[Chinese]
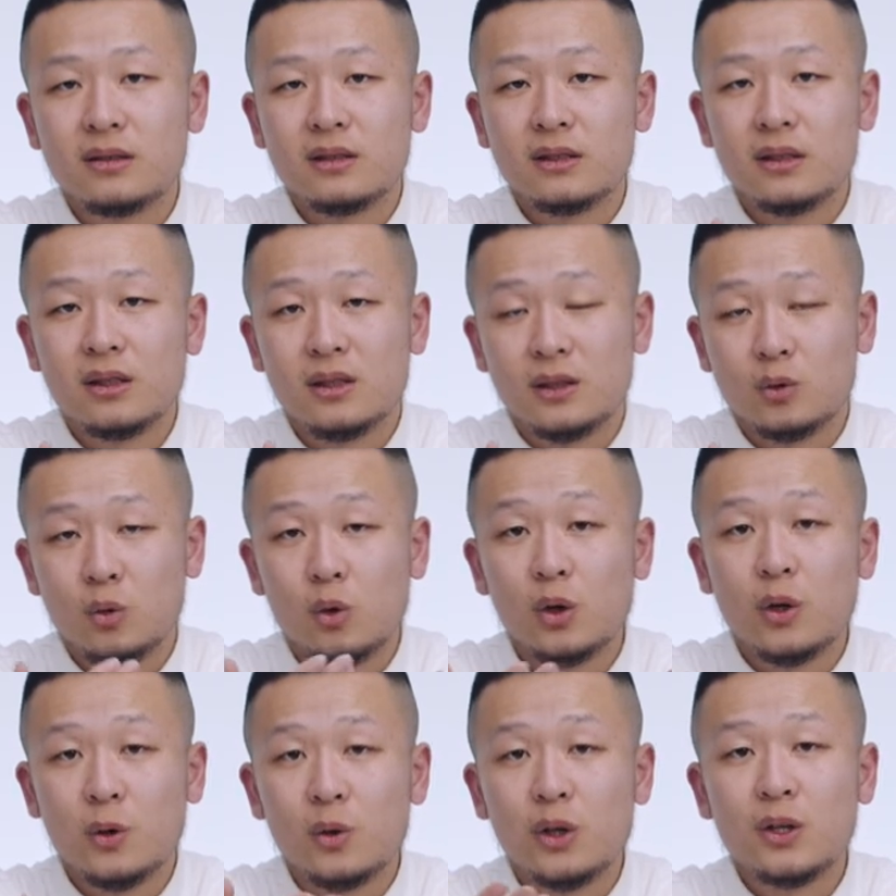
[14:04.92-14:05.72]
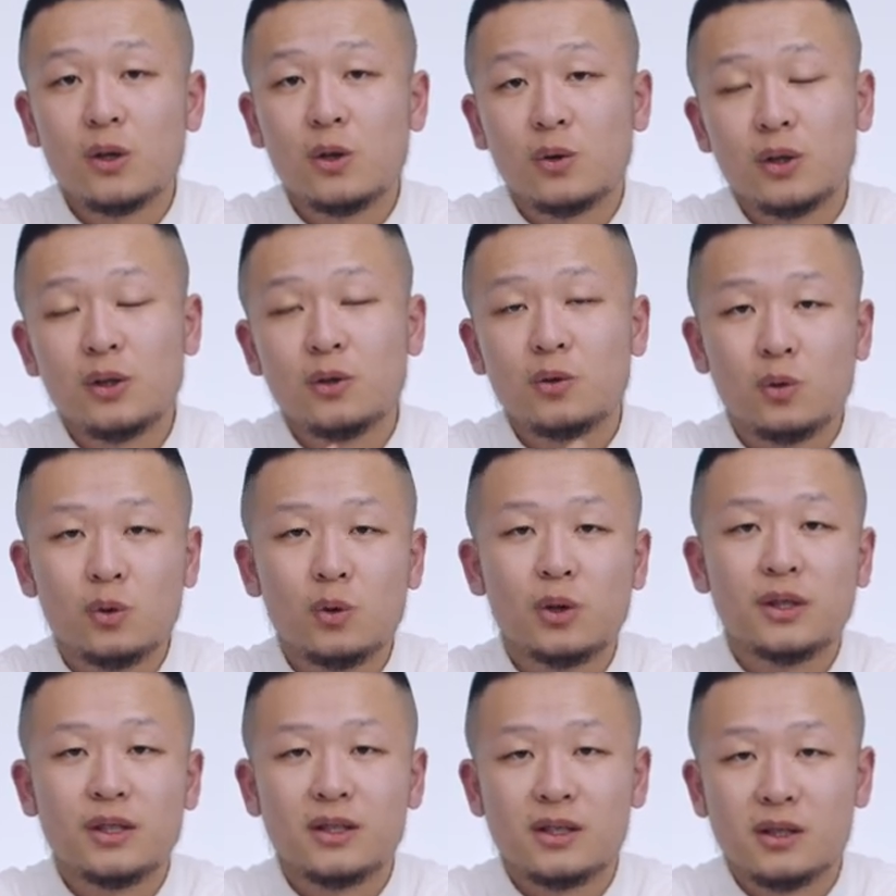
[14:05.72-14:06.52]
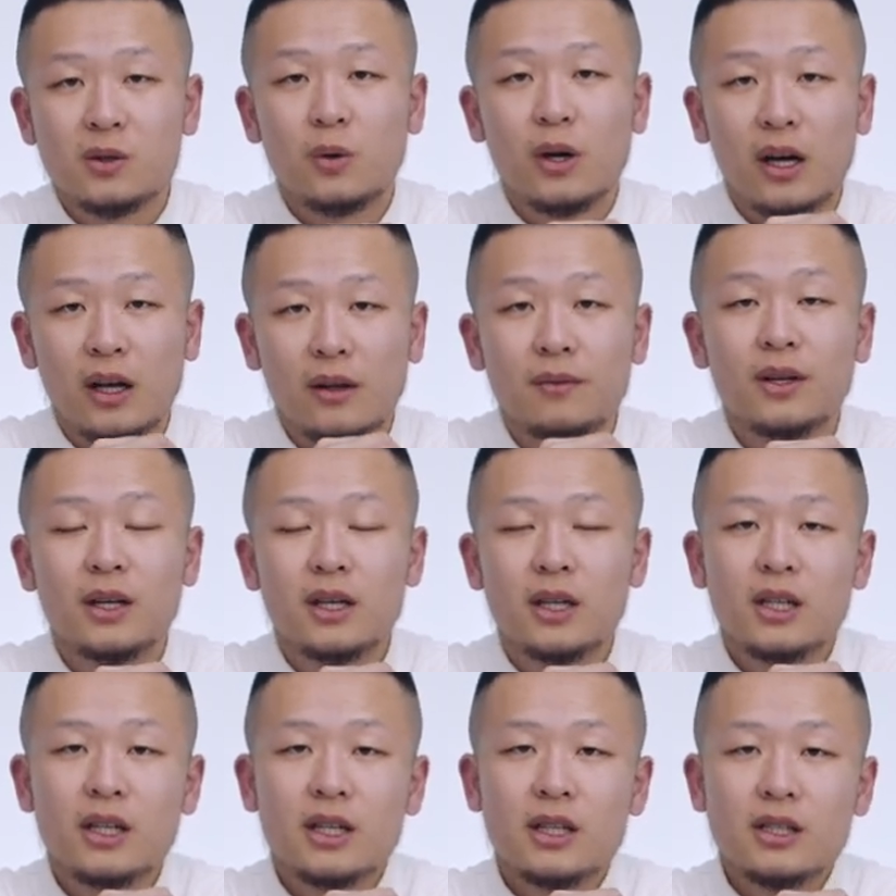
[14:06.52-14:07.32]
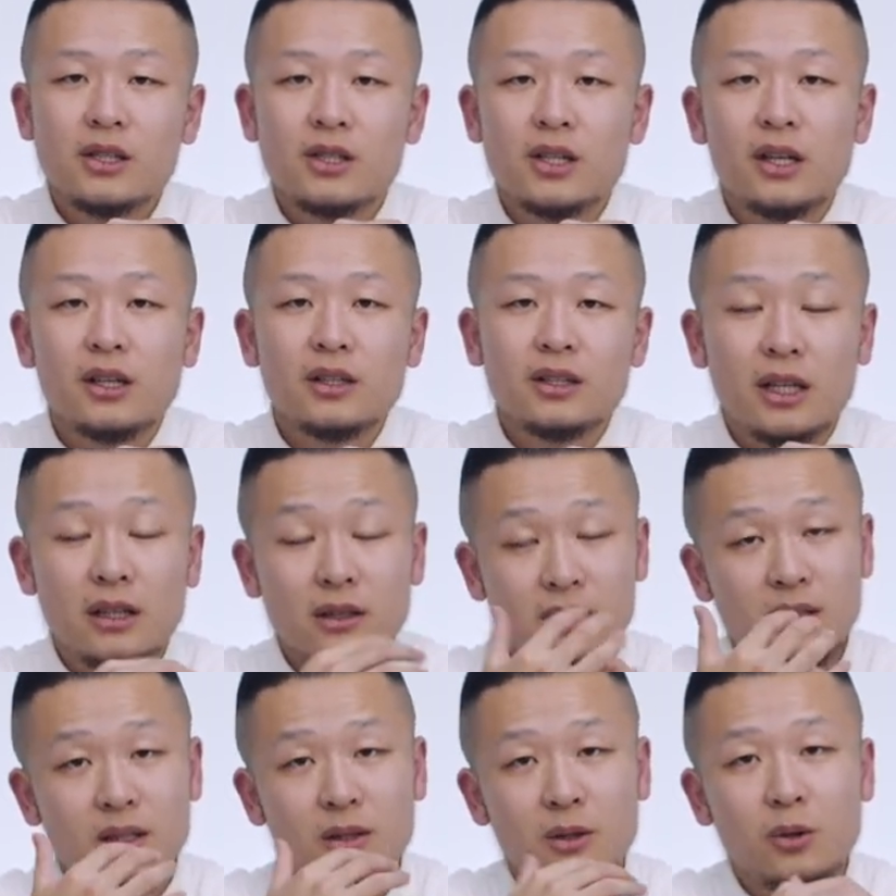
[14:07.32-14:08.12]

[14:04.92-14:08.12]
己多留意留意，如果你喜欢这个相机的